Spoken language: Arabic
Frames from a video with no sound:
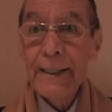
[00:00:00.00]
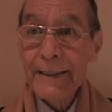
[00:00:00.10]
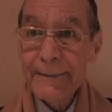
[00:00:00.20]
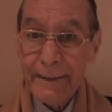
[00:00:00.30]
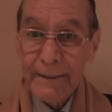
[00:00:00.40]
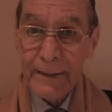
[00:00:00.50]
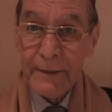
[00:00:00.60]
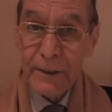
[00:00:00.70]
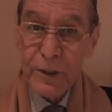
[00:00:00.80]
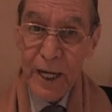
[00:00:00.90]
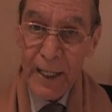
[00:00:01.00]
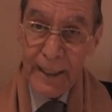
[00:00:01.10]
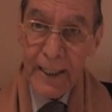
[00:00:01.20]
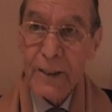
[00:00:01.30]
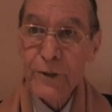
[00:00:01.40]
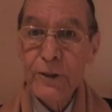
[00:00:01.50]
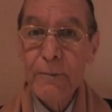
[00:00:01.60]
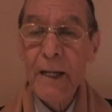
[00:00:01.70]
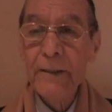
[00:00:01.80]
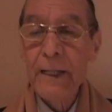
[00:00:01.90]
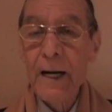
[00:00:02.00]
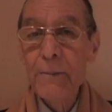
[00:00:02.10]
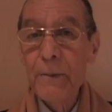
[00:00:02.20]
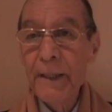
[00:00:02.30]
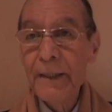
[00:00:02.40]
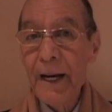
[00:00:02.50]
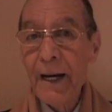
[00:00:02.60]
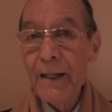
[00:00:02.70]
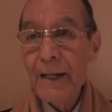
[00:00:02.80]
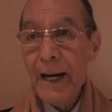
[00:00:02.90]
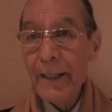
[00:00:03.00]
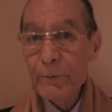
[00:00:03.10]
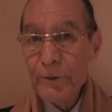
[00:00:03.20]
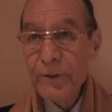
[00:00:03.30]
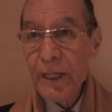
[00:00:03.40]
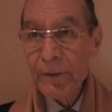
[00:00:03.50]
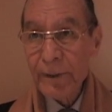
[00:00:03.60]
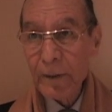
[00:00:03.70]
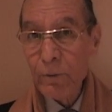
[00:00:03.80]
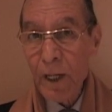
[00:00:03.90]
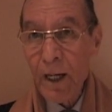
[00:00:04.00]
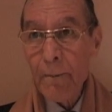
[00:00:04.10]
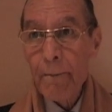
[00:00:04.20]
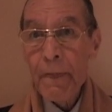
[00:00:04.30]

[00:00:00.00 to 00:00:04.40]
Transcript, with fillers: يختذري نجي العدالة الاجتماعية بمعنى أن نوزع الثروة